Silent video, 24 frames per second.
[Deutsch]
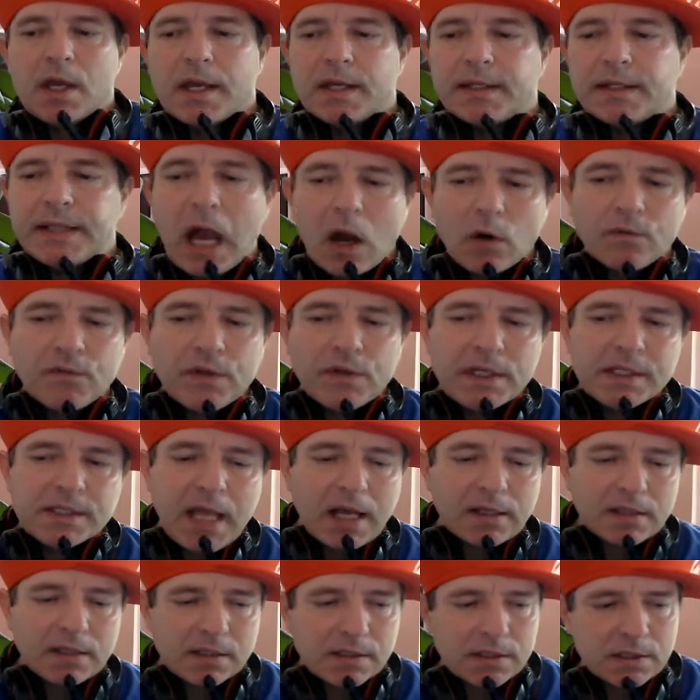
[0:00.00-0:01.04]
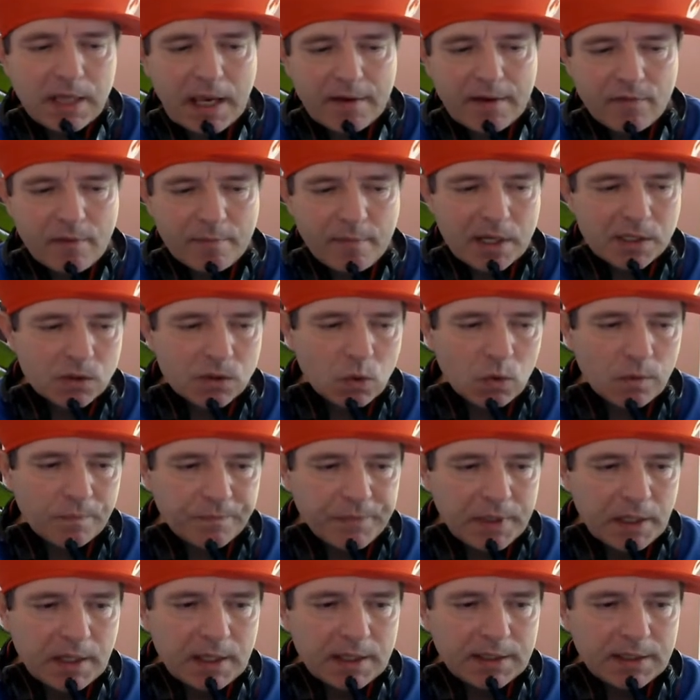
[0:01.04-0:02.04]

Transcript: Ja, und wie gesagt, ist es einfach mal so,